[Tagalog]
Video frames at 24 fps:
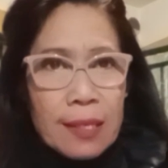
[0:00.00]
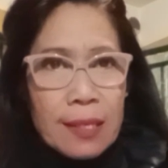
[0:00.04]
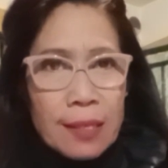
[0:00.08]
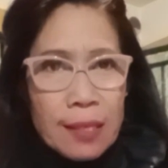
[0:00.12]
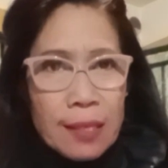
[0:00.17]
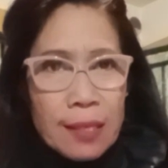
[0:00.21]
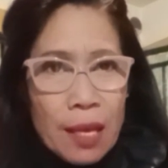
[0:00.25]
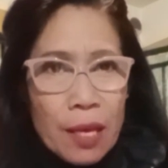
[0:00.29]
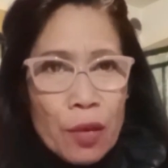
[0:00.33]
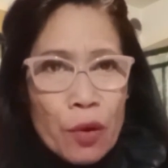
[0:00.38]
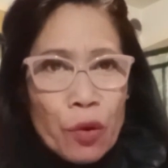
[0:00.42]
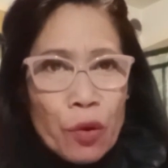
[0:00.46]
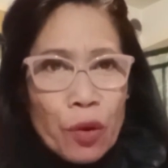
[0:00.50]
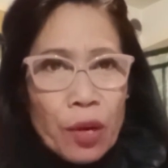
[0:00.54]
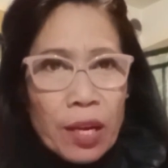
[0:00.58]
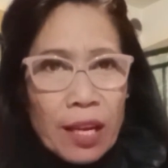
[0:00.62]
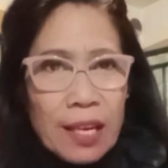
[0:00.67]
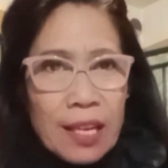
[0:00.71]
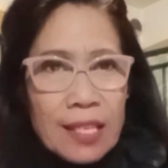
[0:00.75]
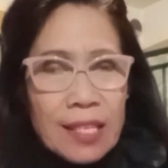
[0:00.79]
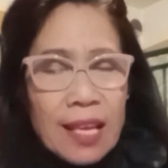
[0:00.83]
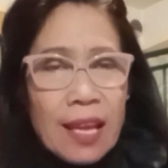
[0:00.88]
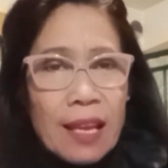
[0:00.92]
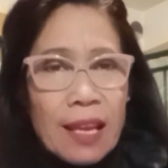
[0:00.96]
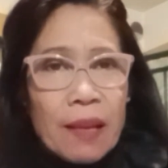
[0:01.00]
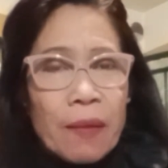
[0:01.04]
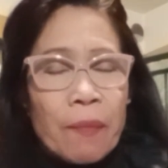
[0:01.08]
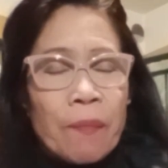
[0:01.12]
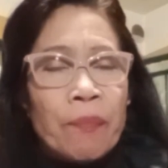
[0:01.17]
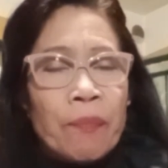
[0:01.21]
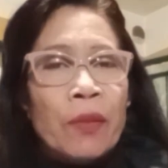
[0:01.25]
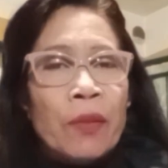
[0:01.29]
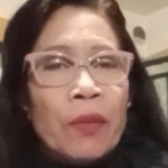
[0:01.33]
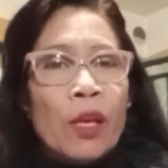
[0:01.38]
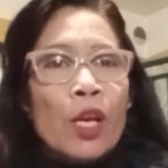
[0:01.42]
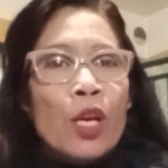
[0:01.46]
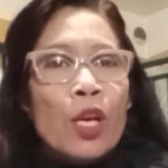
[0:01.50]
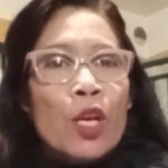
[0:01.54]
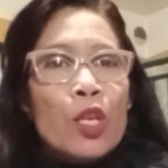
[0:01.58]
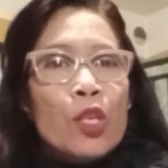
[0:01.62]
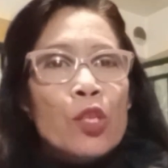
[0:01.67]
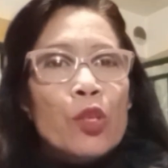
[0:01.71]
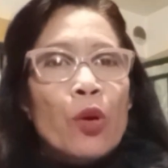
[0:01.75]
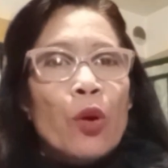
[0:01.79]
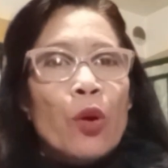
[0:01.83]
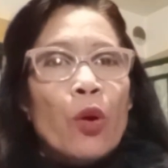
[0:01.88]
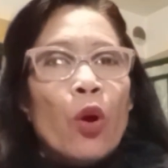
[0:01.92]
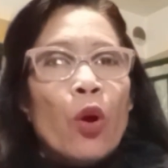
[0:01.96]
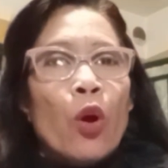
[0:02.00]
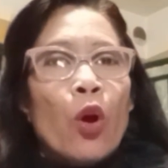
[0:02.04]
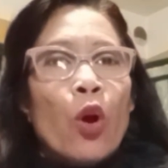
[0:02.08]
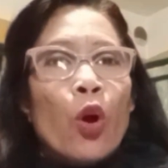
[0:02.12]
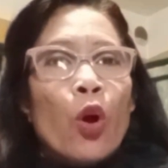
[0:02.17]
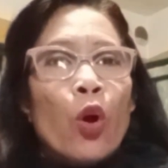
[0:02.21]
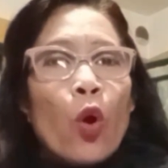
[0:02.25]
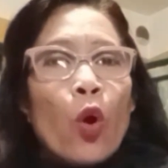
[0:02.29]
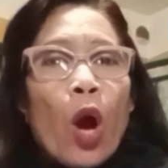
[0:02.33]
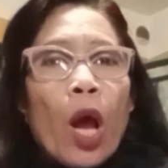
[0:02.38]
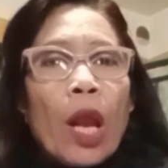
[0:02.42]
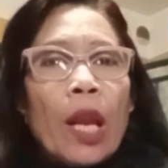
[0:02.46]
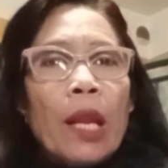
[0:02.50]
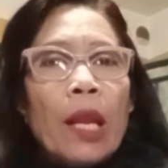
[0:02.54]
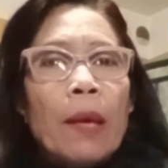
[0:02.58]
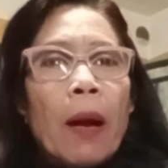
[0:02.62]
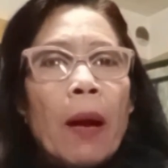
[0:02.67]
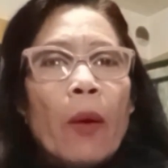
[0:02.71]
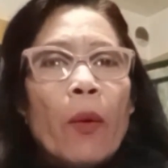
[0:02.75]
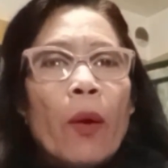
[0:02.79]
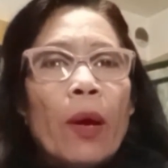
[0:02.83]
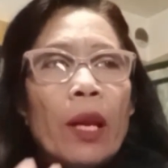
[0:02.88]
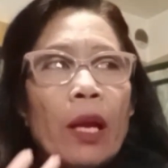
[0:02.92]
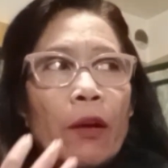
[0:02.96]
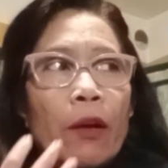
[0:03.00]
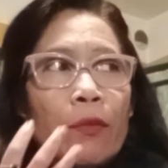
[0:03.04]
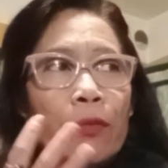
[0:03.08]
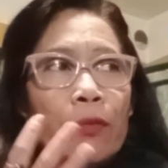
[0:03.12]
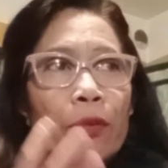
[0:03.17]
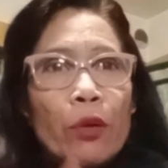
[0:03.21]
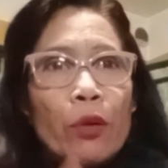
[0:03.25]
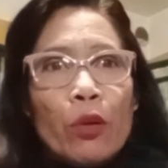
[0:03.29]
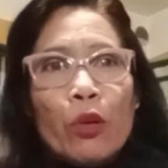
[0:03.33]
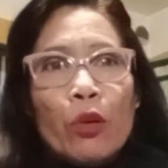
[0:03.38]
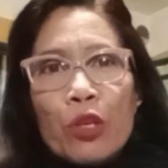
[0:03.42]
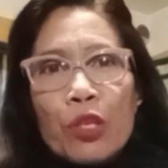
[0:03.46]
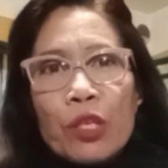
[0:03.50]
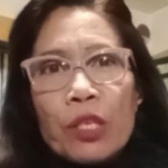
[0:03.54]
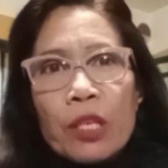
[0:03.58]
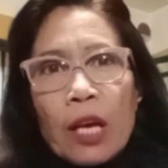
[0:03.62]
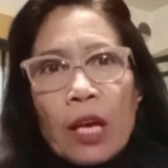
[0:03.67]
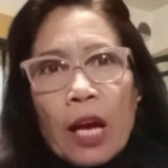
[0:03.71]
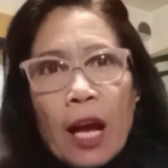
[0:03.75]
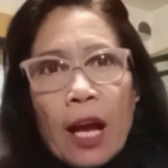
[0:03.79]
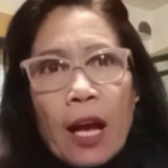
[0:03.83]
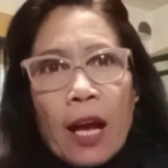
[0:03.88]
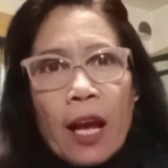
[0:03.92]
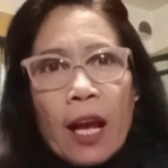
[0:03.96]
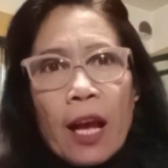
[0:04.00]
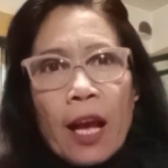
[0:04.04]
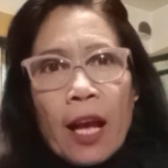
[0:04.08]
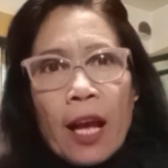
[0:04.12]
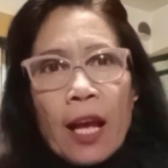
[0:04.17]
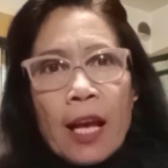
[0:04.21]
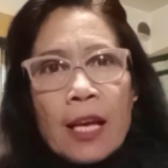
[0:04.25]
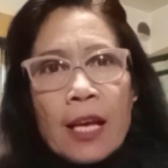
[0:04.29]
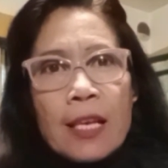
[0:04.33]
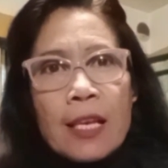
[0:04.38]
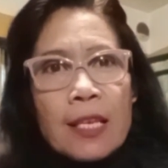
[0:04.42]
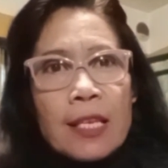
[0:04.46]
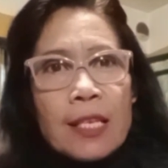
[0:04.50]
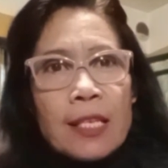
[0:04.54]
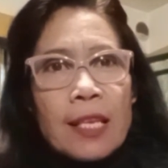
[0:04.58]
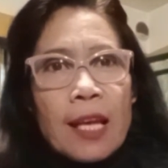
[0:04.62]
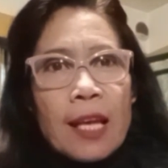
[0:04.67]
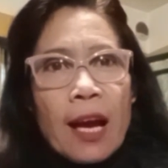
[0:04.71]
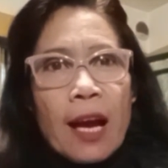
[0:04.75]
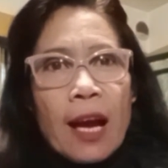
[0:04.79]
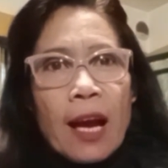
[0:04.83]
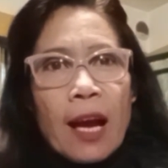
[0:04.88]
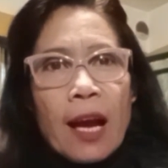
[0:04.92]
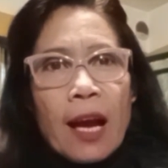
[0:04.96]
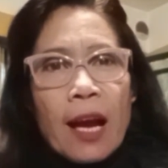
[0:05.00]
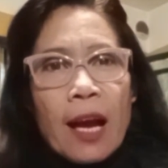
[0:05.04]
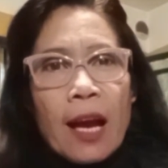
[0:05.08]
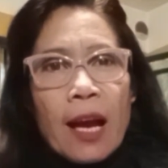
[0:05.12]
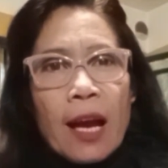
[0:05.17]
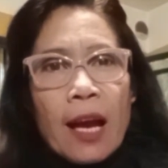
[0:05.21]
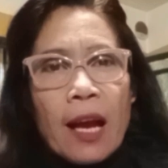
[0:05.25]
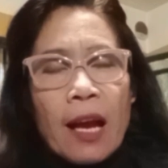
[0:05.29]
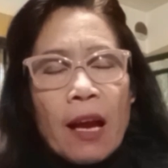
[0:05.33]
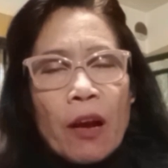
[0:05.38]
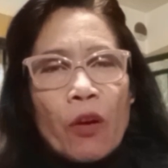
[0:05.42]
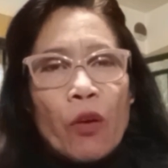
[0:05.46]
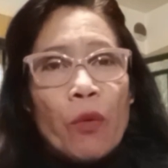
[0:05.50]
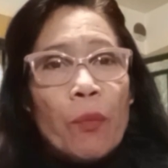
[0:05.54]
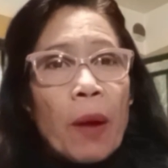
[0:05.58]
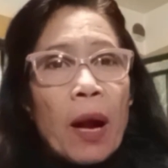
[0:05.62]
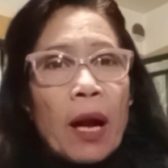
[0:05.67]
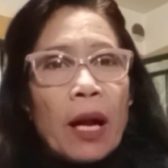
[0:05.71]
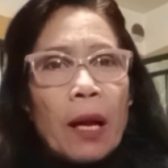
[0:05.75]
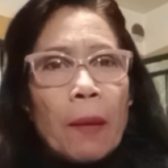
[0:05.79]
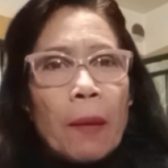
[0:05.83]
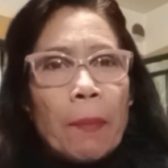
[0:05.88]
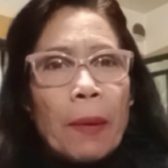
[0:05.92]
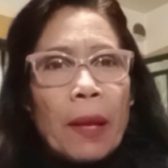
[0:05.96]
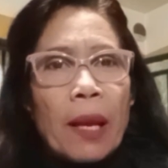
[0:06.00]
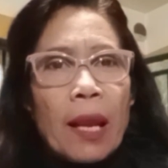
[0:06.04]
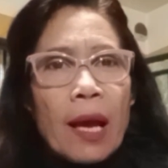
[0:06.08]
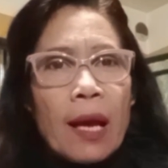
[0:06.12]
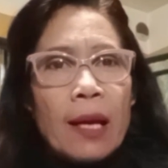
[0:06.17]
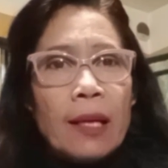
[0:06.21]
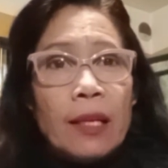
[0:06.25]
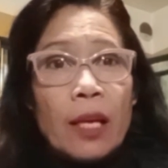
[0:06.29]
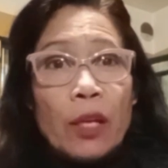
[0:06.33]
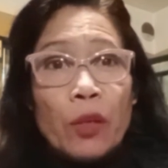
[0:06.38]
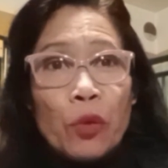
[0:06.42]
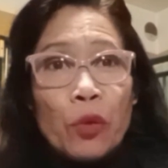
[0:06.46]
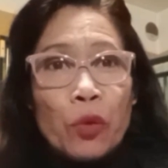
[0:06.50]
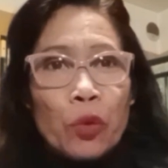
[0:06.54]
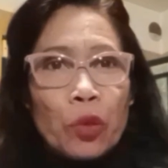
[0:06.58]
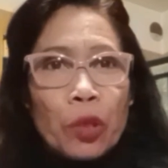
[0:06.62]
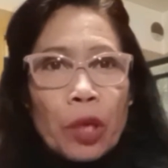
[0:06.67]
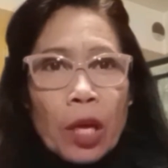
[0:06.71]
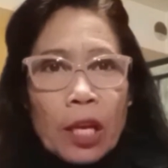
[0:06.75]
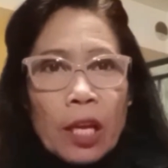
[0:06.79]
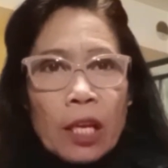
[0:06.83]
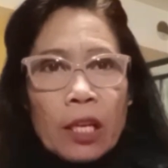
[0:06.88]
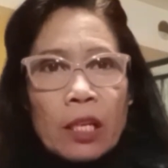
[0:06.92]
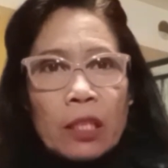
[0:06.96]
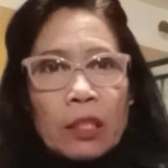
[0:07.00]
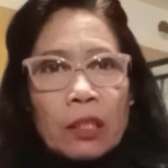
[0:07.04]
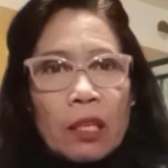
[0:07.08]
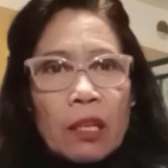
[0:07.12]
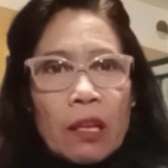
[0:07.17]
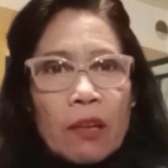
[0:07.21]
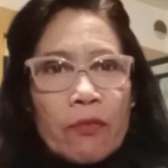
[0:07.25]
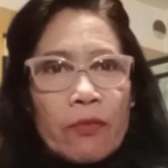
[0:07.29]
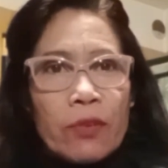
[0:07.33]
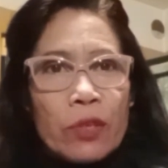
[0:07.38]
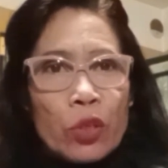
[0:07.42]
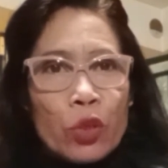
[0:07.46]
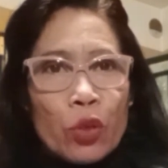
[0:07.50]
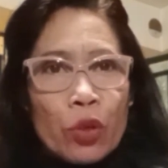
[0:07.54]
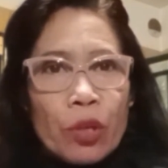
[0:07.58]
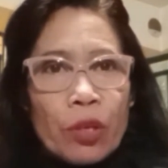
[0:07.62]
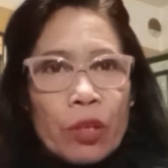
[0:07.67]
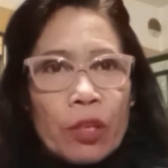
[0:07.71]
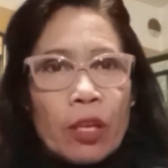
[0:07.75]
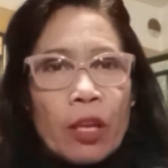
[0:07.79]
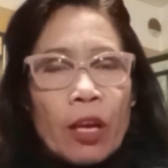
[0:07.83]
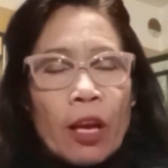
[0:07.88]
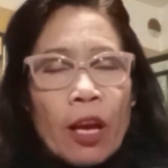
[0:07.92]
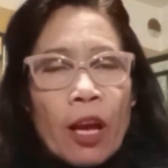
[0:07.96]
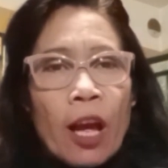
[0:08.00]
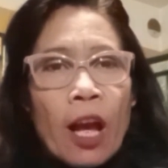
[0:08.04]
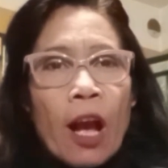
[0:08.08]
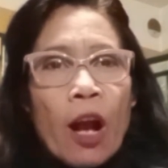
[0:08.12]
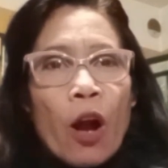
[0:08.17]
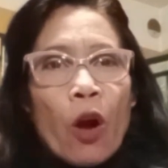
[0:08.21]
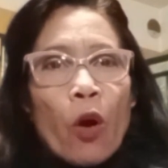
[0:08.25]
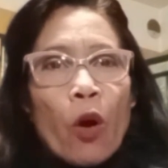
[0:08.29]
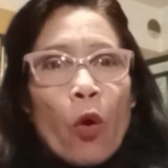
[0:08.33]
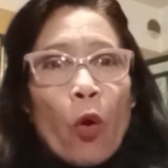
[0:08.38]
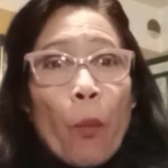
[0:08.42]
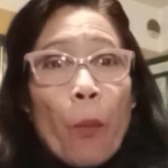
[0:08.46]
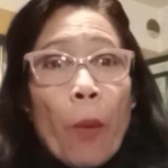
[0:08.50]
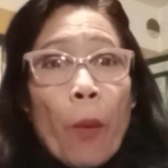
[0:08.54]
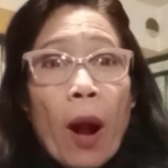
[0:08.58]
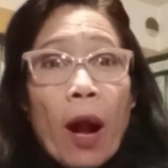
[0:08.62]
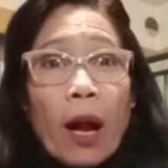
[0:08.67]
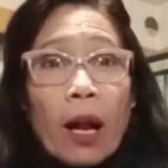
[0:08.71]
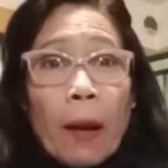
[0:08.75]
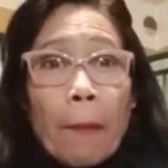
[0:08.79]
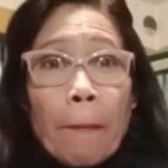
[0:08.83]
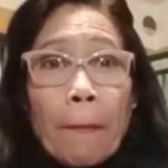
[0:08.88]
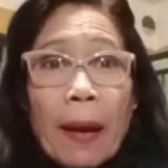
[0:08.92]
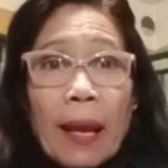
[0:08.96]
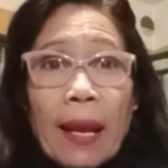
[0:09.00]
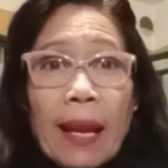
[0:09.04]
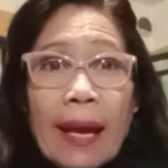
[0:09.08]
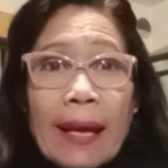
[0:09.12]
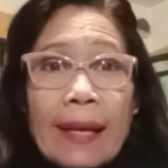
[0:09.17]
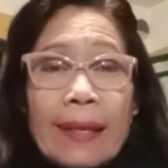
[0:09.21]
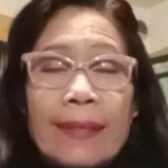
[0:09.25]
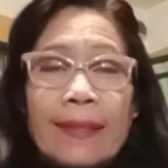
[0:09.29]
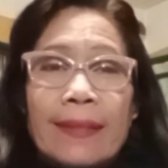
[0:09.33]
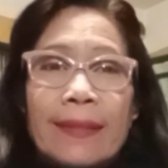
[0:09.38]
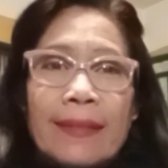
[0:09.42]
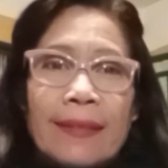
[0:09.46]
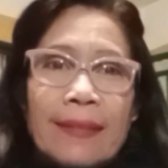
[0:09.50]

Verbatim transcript: iyong karanasan. So, kung halimbawa nag-focus ka sa Umaga pa lang, nanonood ka na ng television. Umaga pa lang,